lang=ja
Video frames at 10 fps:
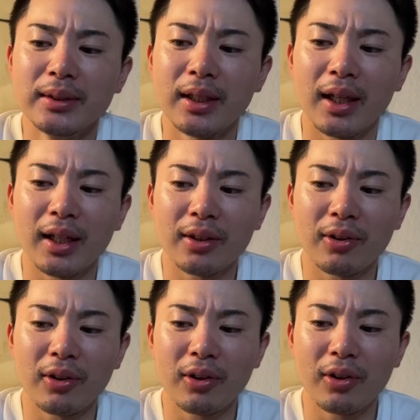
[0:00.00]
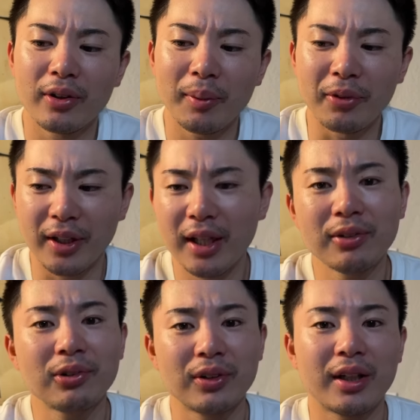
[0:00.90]
あのー、でもね、やる
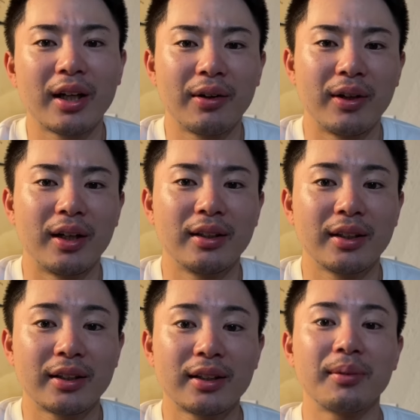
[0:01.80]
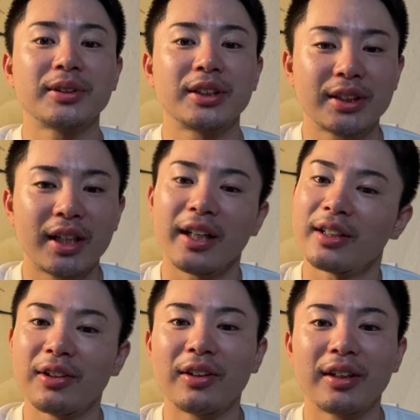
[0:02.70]
ことは彼はやってましたし、彼っ
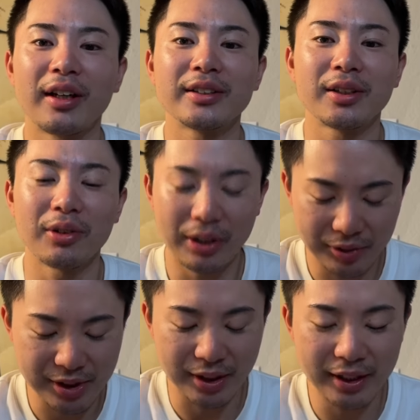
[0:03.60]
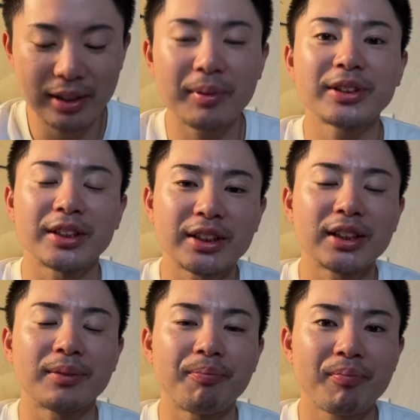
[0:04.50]
て言い方あれですけど、山口さんやってました
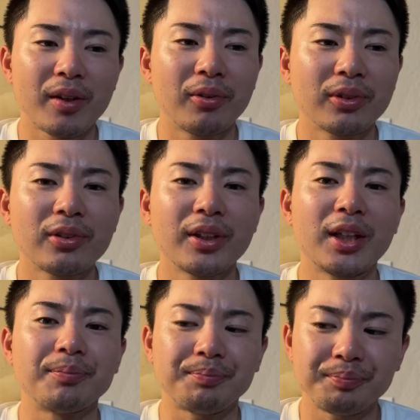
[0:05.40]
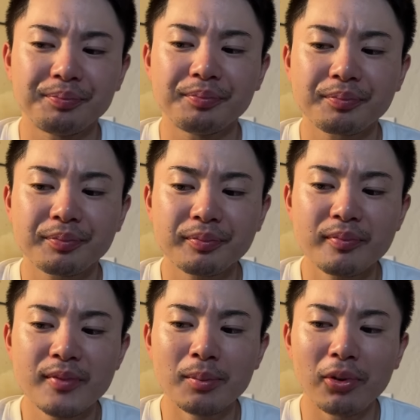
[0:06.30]
し、で、本当に、
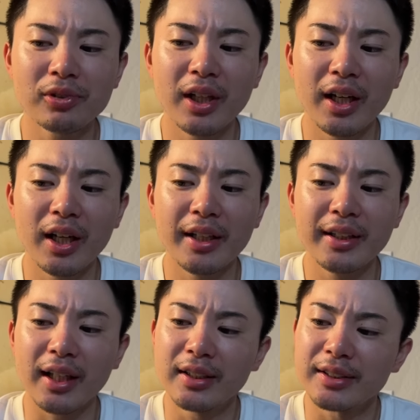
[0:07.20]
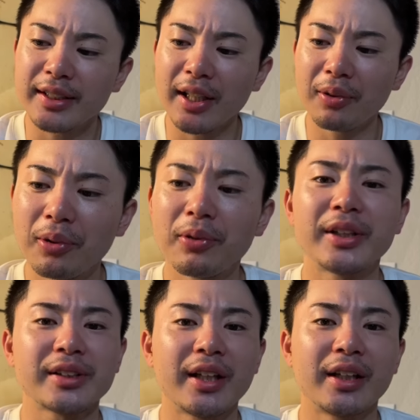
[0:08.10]
僕がいた最方
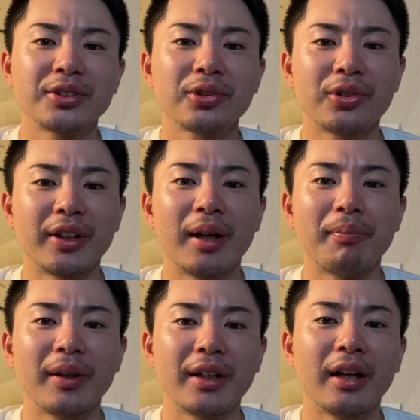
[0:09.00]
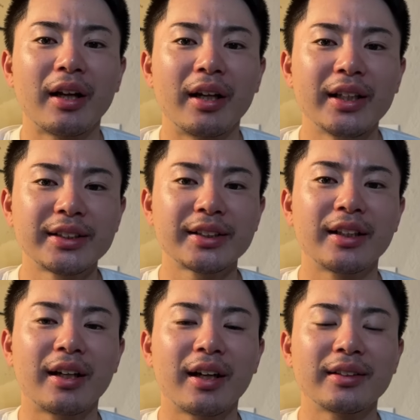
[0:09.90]
ですかね、ちょっとね、やっぱりなんか意識
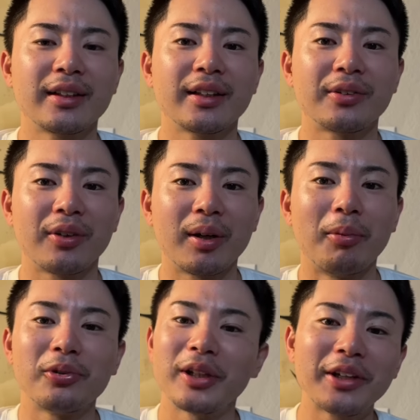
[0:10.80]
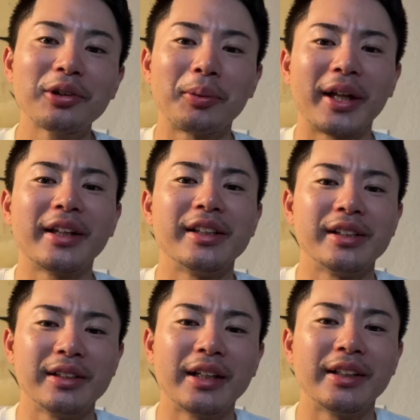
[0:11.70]
が変わってきたというか、僕が言うのもなんな
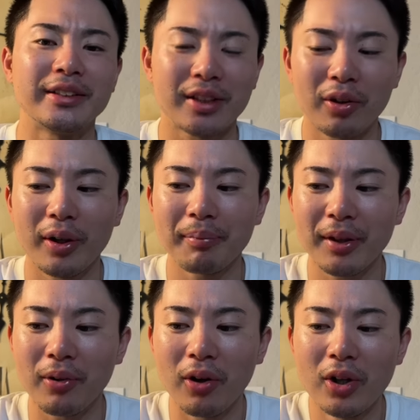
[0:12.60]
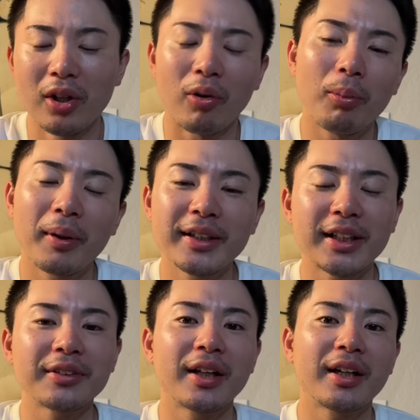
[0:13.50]
んなんですけど、やっぱりこう、ほんまに
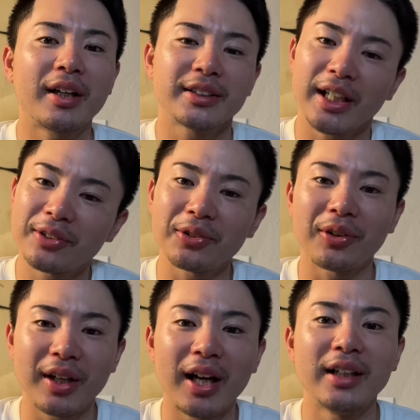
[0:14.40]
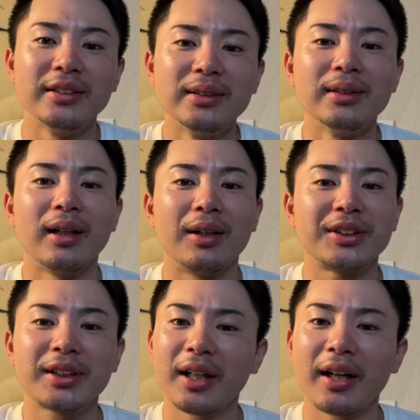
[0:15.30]
ちゃんとやらな、ちゃんとというか、
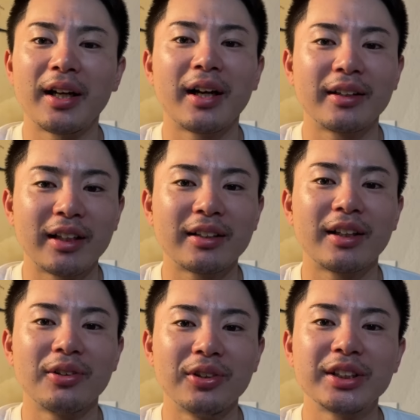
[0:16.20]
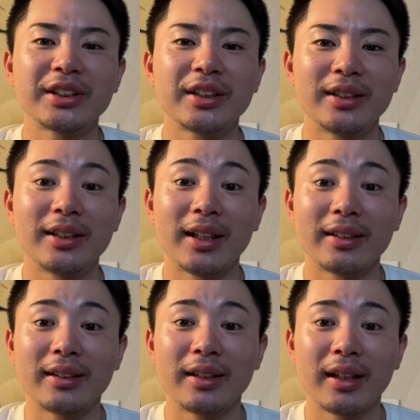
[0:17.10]
しっかりやらなあかんなっていう意識に
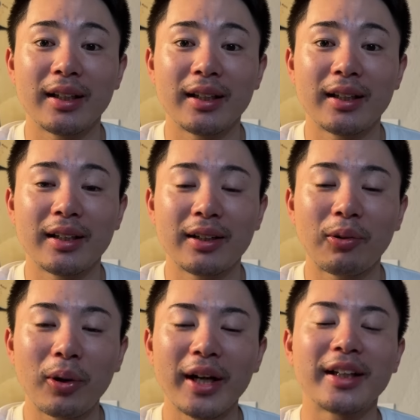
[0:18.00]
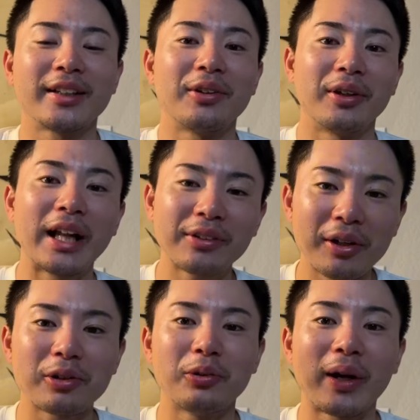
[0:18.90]
なって来られたっていうのはなんと
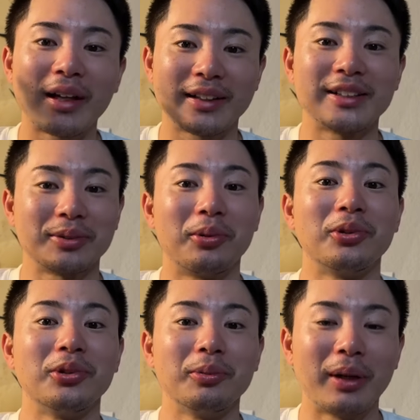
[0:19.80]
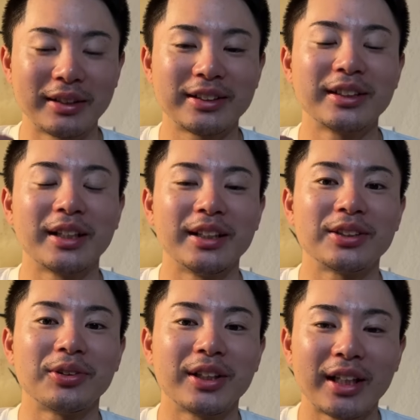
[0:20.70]
なく分かったんですよ、僕。まあ常に
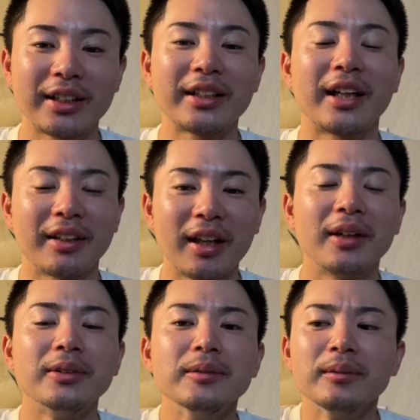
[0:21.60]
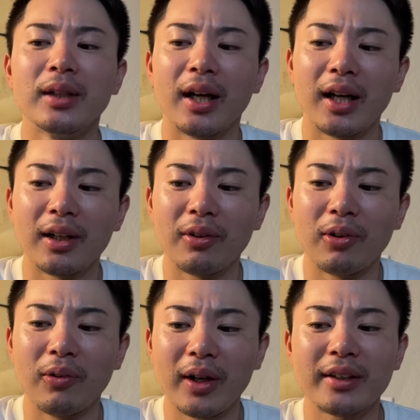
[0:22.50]
一緒に大体いたんで、あ
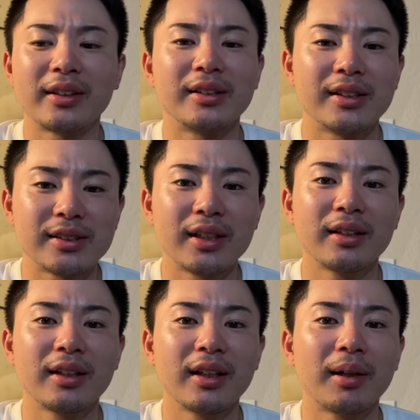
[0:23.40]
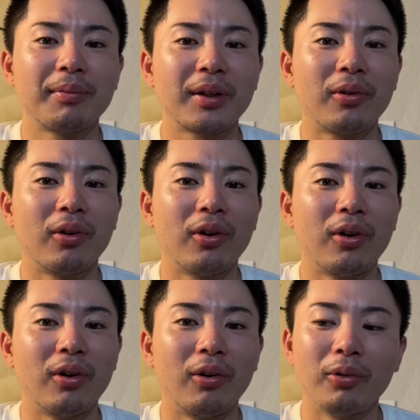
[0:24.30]
の、分かったんですね。で、やっぱり
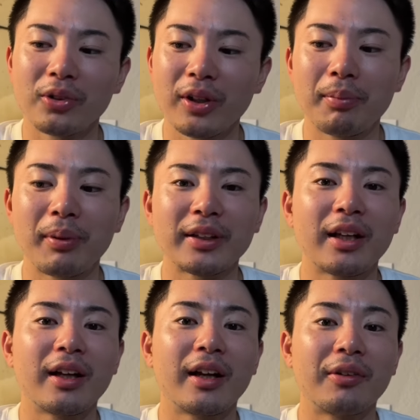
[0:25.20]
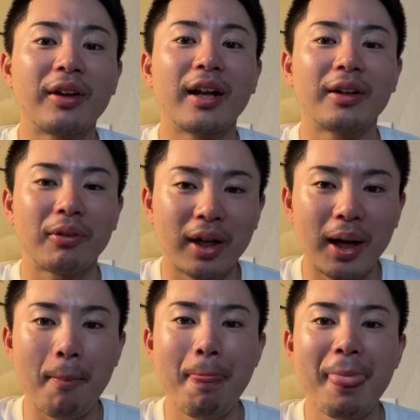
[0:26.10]
こう、本当に引っ張っていかないといけないと
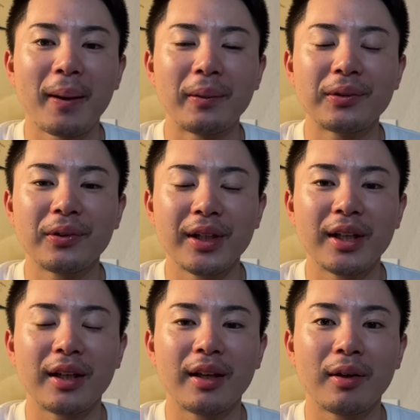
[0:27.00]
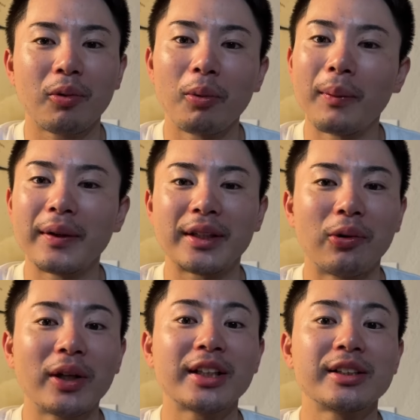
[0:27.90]
か、本当に、えー、このままやったら
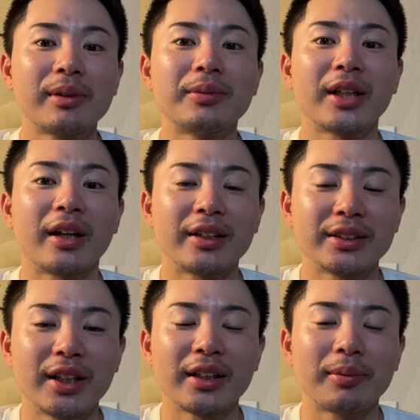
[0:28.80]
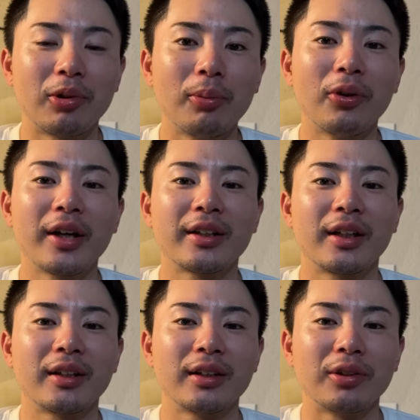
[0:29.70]
終わってしまうみたいな感じで、多分思われ
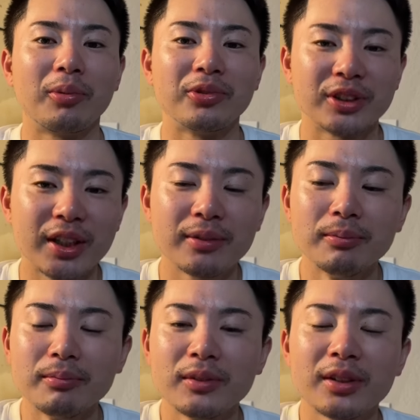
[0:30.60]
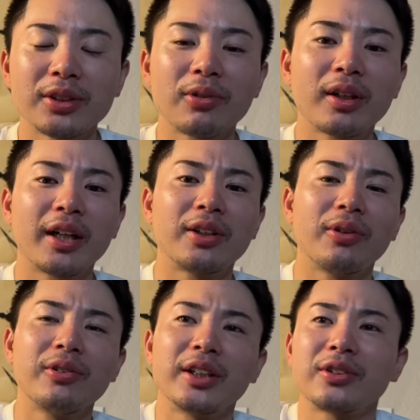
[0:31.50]
たんだと思うんですね。で、そっから一
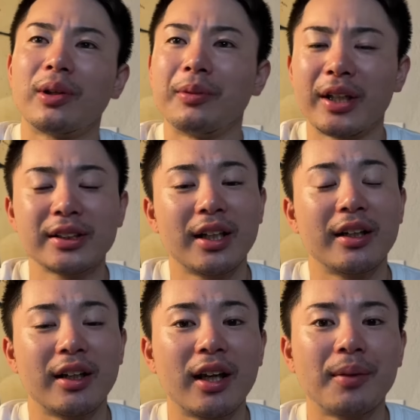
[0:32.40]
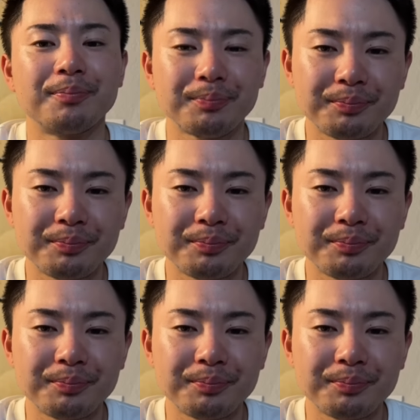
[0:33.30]
人暮らしとかもね、されて、